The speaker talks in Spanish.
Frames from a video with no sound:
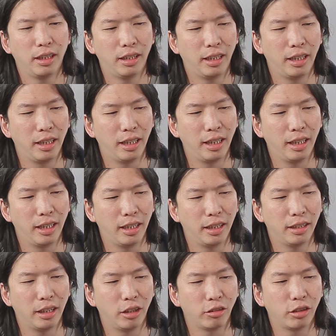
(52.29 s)
eh,
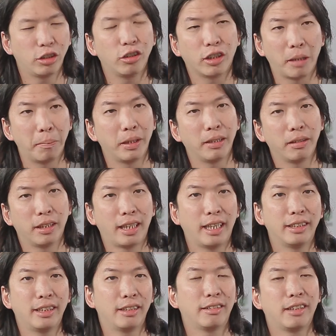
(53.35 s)
de los hechos que me
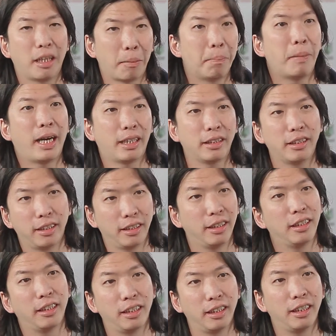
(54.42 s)
encanta ser parte
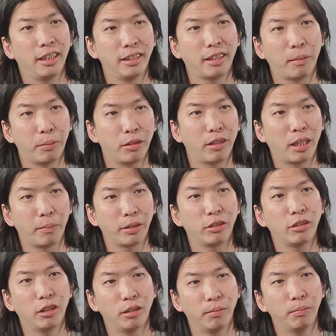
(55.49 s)
de, esta
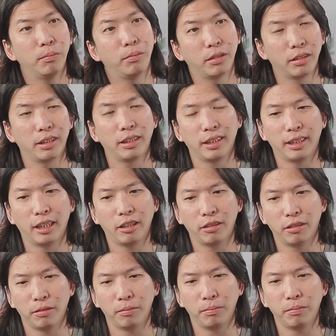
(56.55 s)
programación, porque
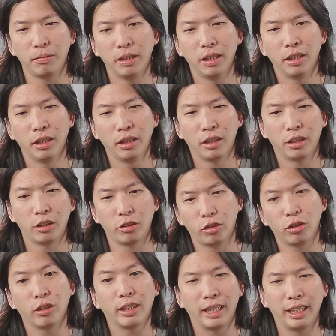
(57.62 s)
creo creo
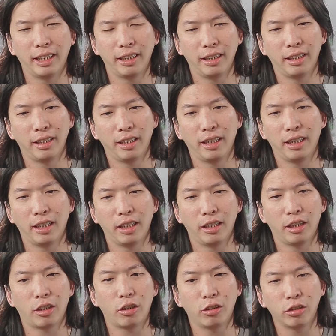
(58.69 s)
yo que
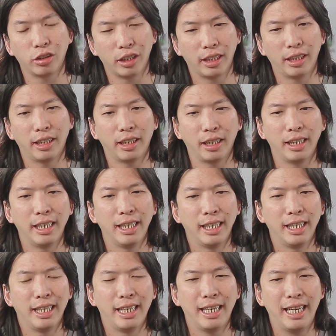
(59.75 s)
eh, Roger
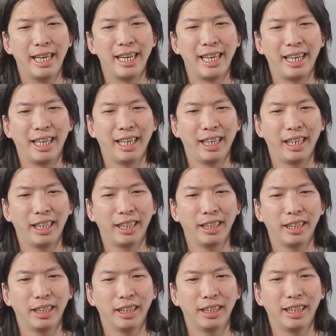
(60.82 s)
eh,
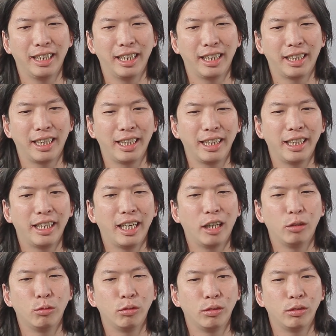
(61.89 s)

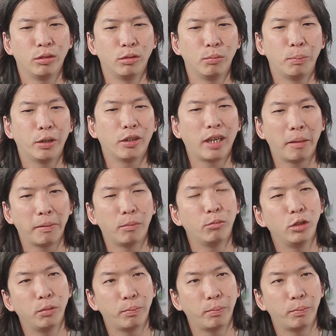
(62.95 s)
genera un, programa muy